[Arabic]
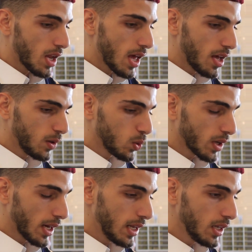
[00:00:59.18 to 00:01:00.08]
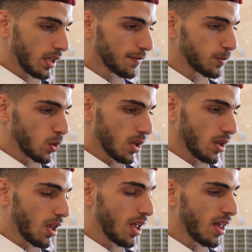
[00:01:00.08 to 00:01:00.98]
لا يكلف
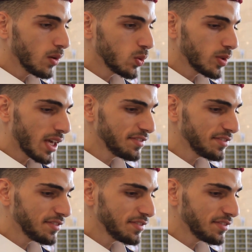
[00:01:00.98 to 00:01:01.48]
الله